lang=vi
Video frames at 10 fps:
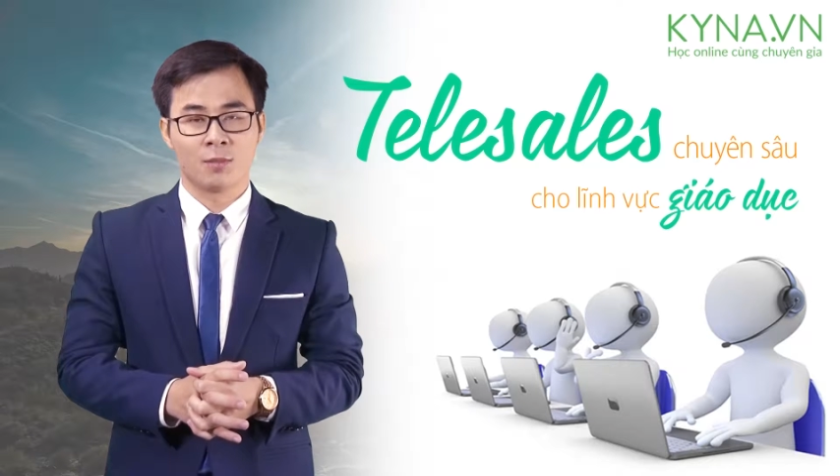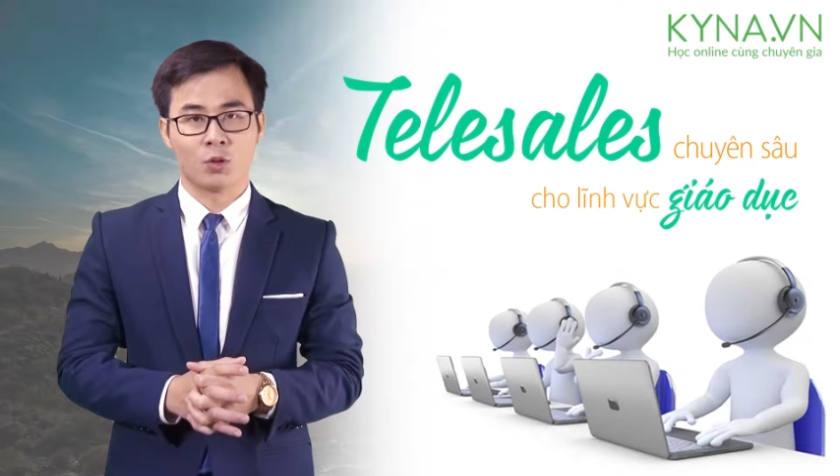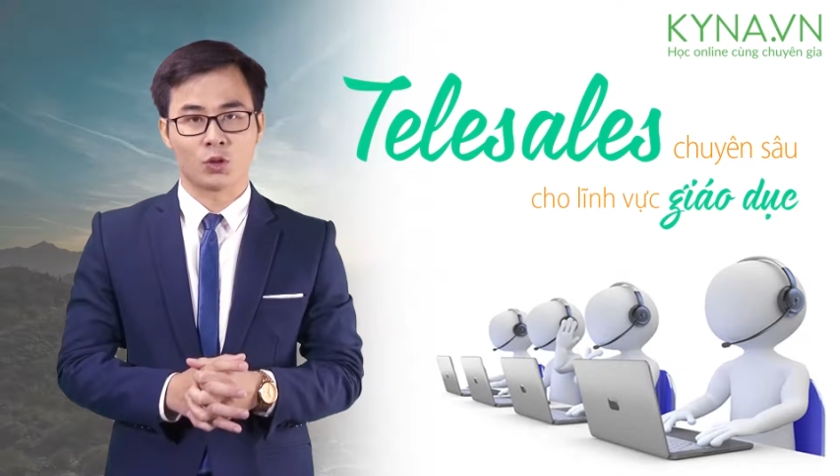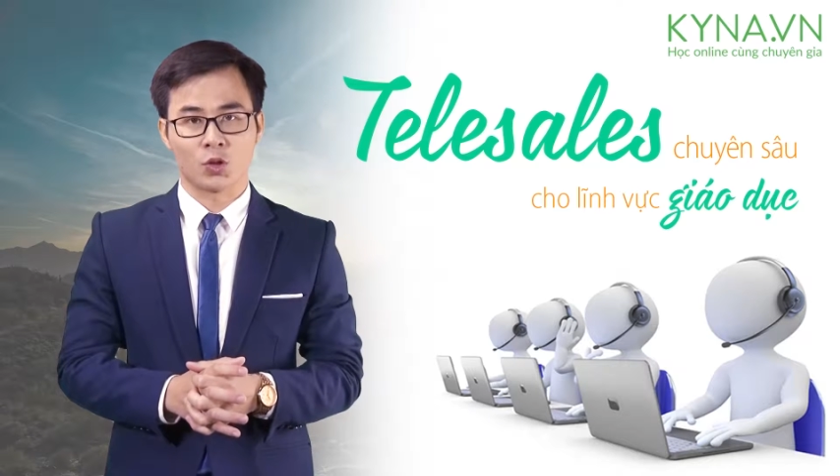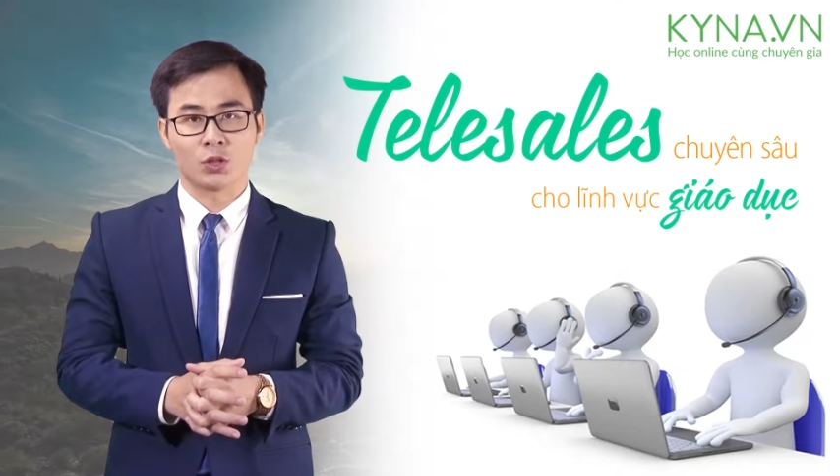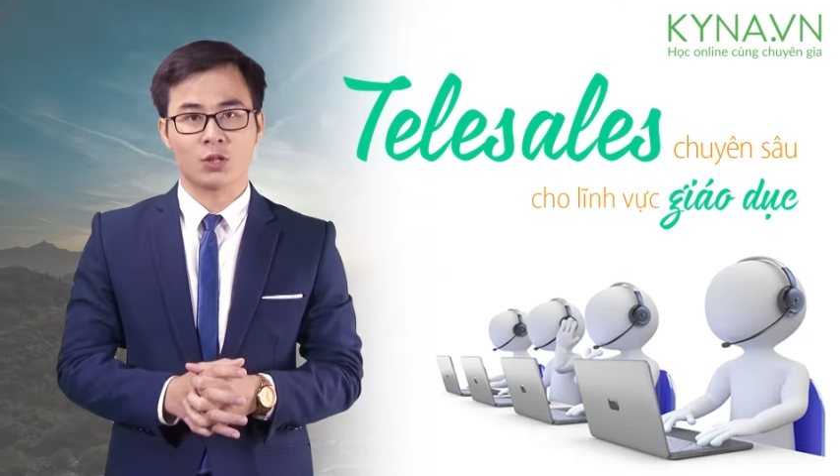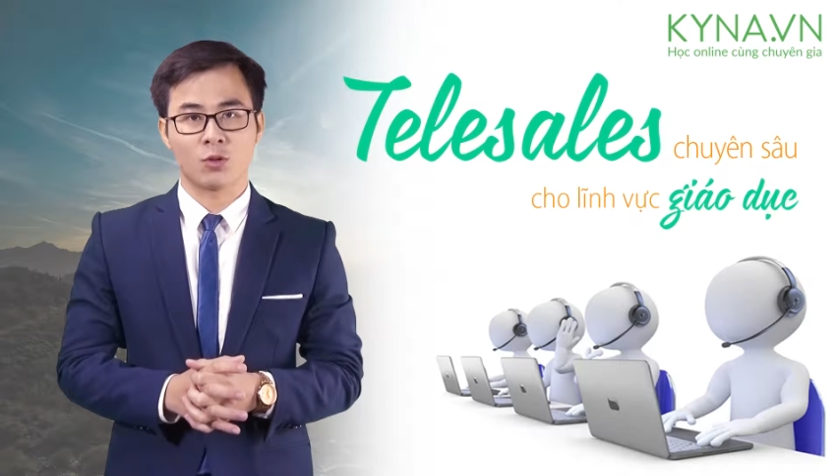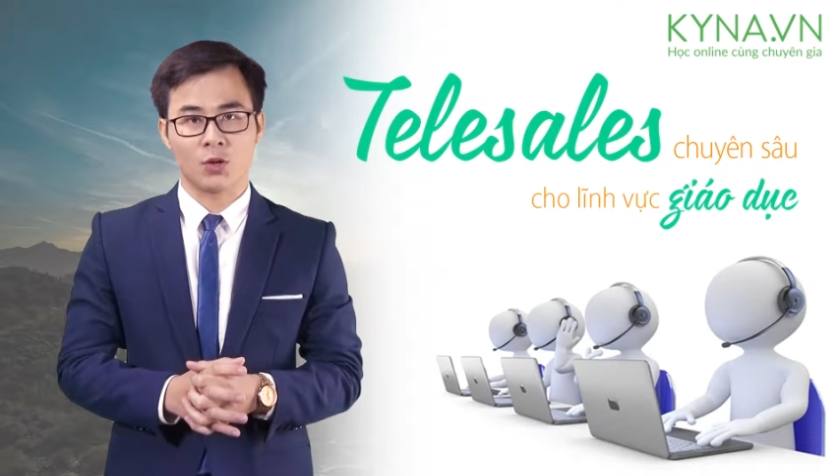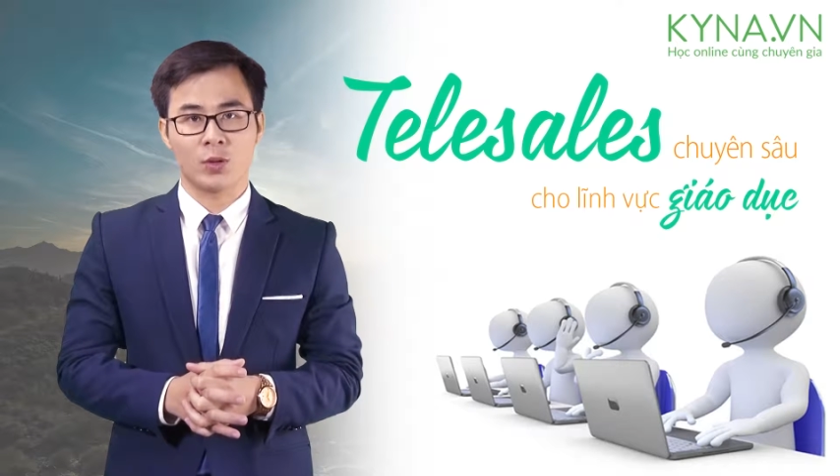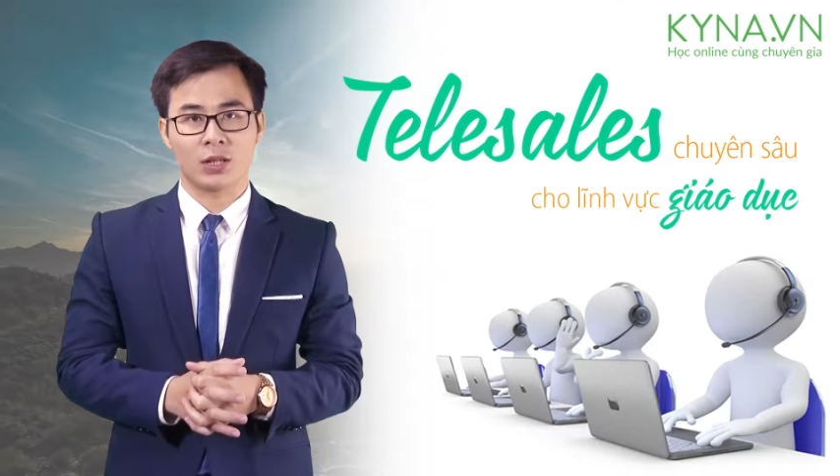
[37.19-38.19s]
một tổ chức
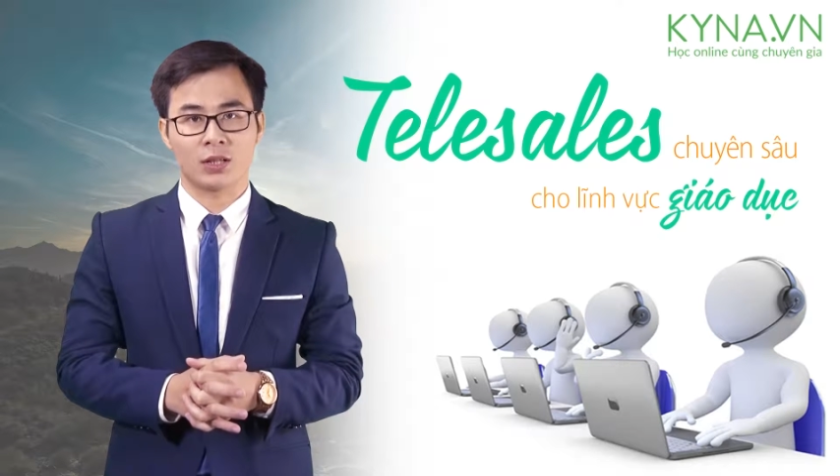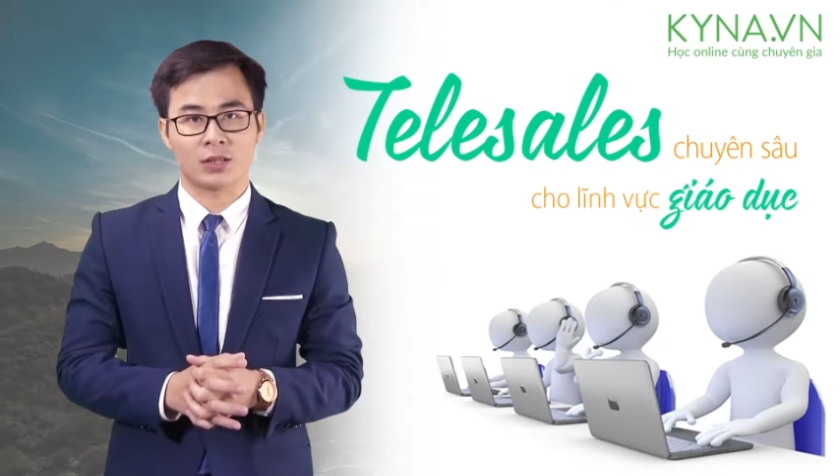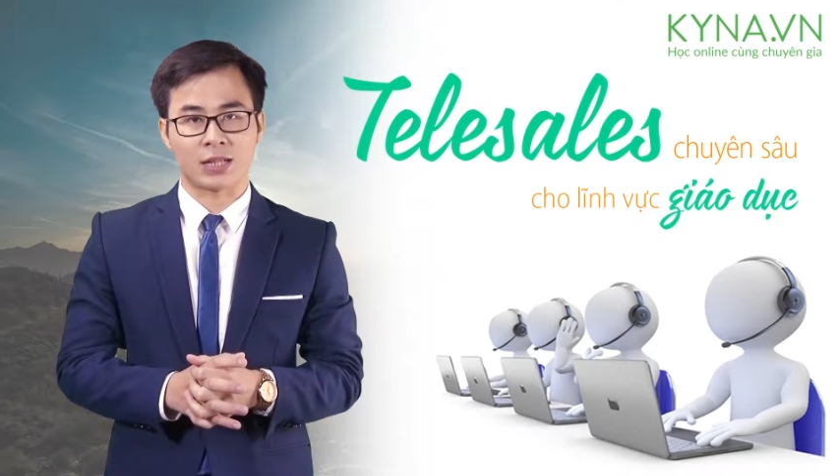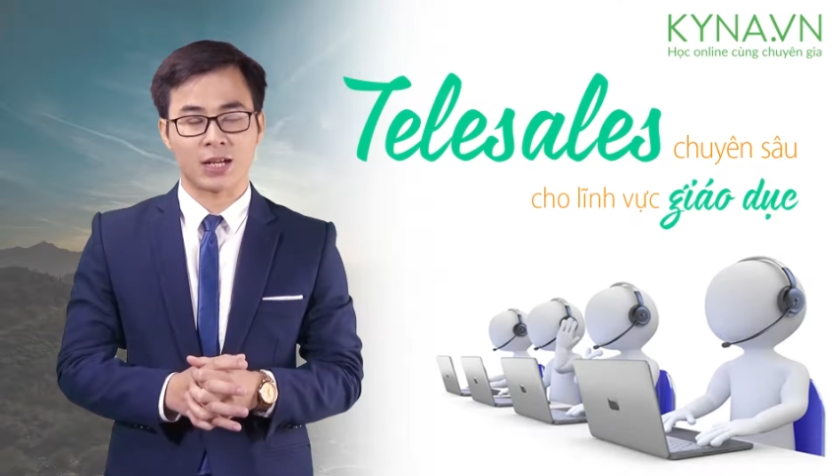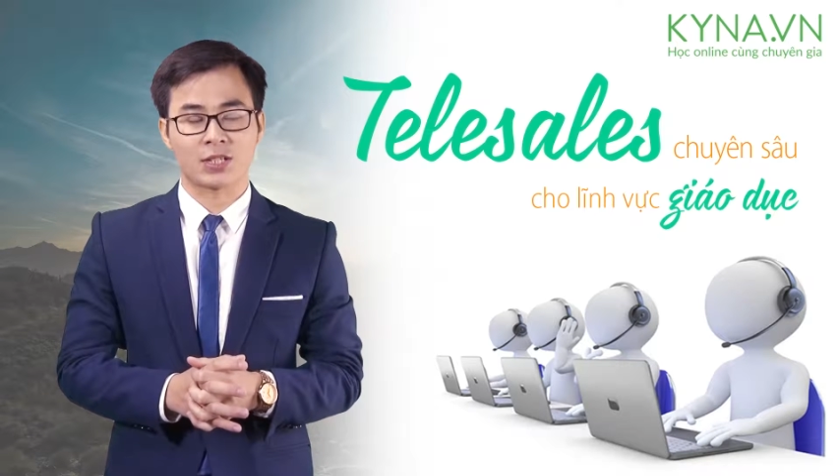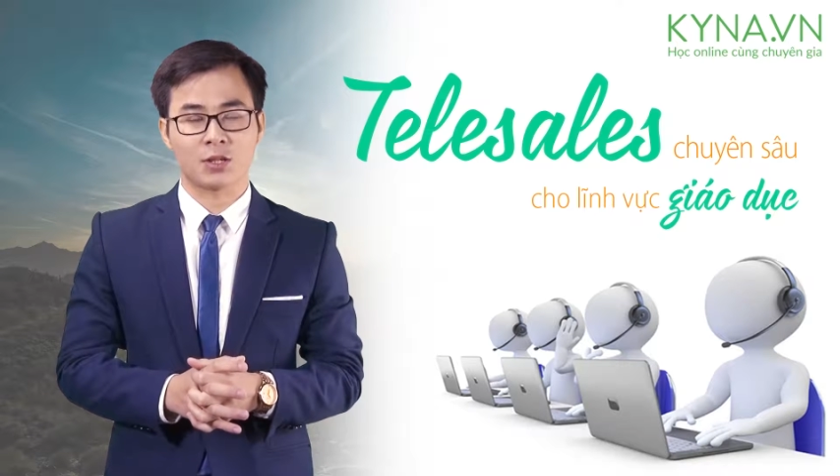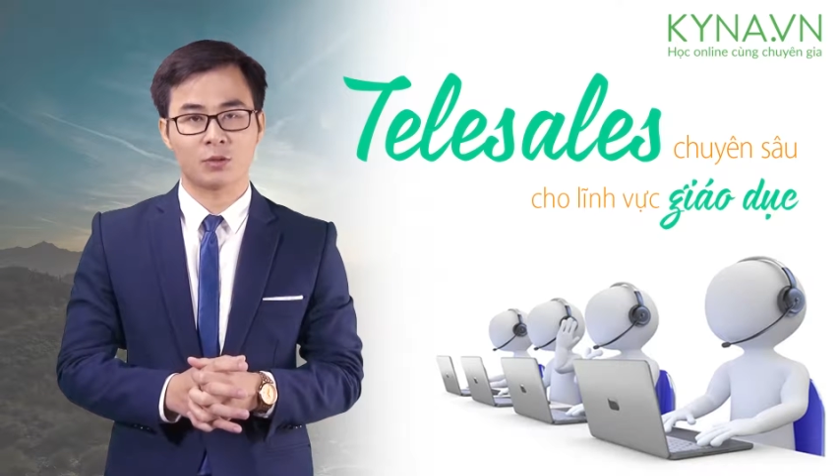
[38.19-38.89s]
huấn luyện telesale